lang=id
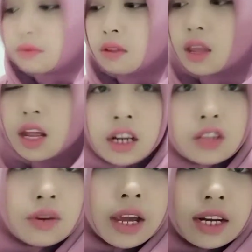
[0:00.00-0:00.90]
Dan
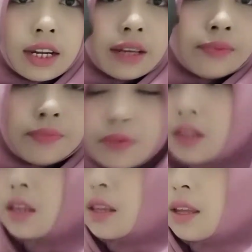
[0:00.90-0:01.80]
juga ini
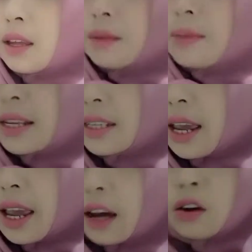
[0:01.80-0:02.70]
biasa
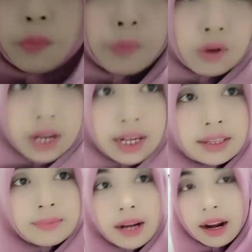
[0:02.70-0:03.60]
ya kerupuk ini
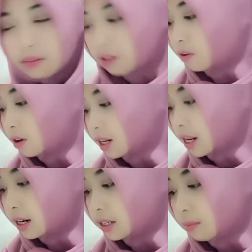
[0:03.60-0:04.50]
cemilan favorit
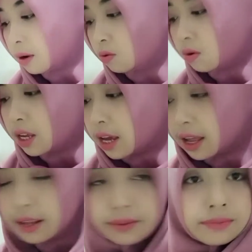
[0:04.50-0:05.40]
dari zaman kuliah
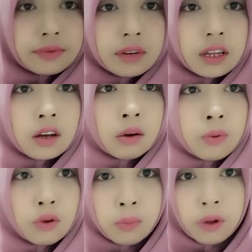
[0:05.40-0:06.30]
nih
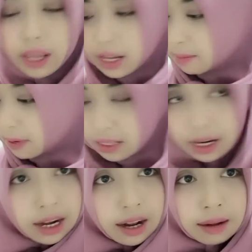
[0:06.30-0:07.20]
kerupuk-kerupuk kayak gini pasti ada
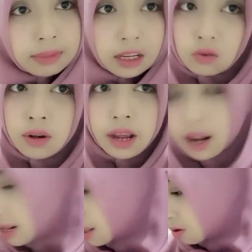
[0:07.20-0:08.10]
dalam tas kuliah
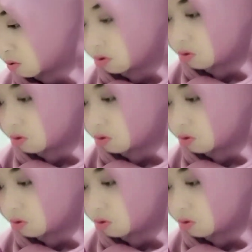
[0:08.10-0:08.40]
nanti dulu itu